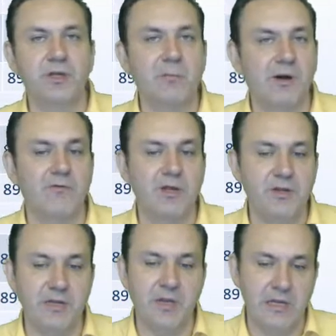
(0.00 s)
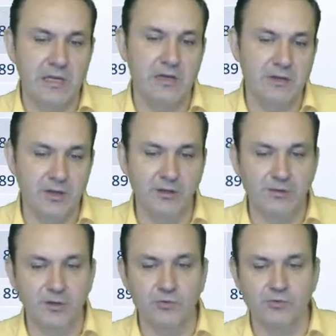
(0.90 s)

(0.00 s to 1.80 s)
направление или нет, это